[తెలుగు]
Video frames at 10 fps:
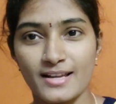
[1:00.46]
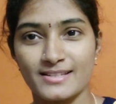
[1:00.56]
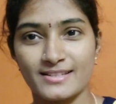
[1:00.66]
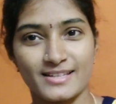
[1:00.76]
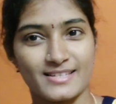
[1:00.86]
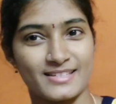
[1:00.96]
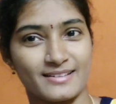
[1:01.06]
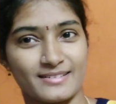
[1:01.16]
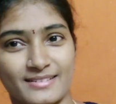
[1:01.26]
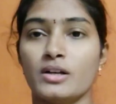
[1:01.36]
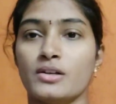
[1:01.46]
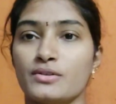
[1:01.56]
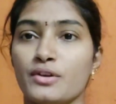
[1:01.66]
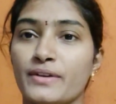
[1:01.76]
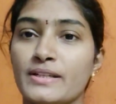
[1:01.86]
లెస్ కెన్ స్టార్ట్
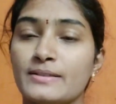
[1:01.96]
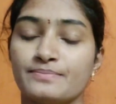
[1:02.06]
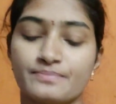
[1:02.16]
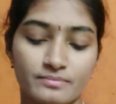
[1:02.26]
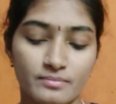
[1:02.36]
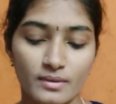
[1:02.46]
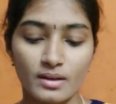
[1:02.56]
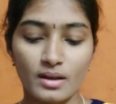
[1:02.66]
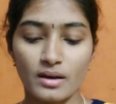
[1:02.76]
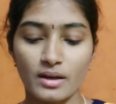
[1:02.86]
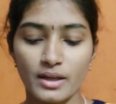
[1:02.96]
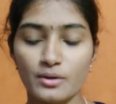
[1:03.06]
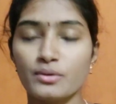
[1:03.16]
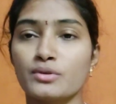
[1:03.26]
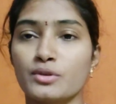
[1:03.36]
సో ఫ్రెండ్స్
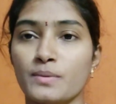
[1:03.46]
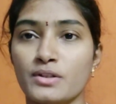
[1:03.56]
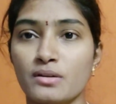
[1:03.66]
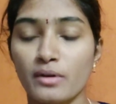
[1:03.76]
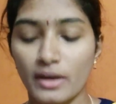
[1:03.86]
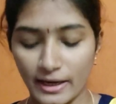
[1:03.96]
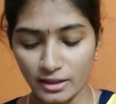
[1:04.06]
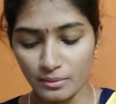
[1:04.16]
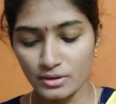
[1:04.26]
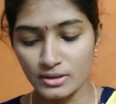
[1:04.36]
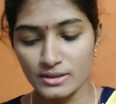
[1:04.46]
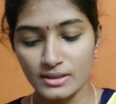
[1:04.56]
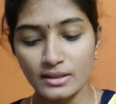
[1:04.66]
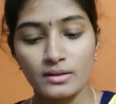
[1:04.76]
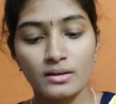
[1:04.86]
నేను చూపించబోయే ఐటమ్
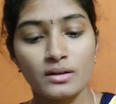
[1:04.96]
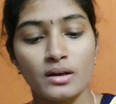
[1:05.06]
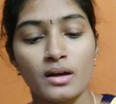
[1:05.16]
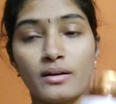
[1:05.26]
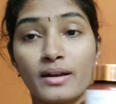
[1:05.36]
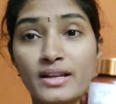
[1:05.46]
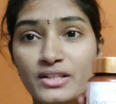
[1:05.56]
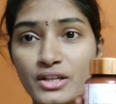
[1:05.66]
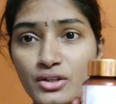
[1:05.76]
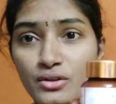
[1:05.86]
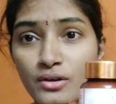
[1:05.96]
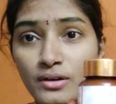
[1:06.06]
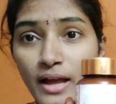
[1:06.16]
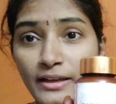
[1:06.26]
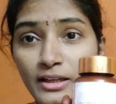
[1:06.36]
వచ్చేసి నేచర్
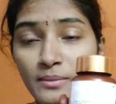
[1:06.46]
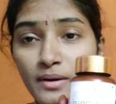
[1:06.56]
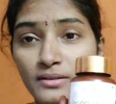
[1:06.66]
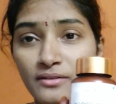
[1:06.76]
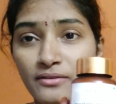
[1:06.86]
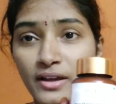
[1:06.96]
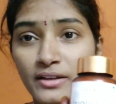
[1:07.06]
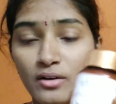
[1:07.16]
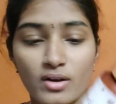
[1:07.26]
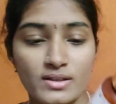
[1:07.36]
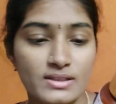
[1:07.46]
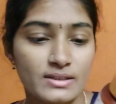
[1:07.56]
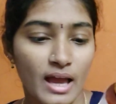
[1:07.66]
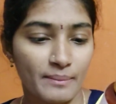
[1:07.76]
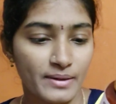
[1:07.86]
ష్యూర్ అగ్నిమాత వెయిట్ లాస్
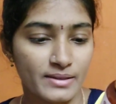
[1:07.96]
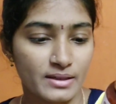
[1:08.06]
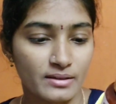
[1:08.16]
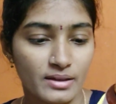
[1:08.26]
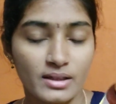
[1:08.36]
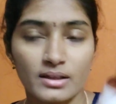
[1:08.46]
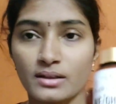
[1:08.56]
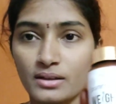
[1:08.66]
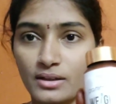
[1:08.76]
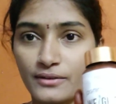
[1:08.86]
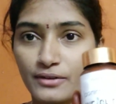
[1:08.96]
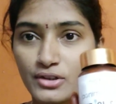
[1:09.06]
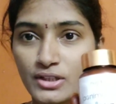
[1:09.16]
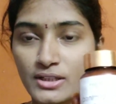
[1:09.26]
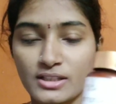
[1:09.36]
టాబ్లెట్స్ అండి ఇవి
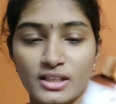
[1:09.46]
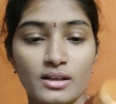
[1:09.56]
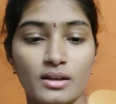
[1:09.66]
వచ్చేసి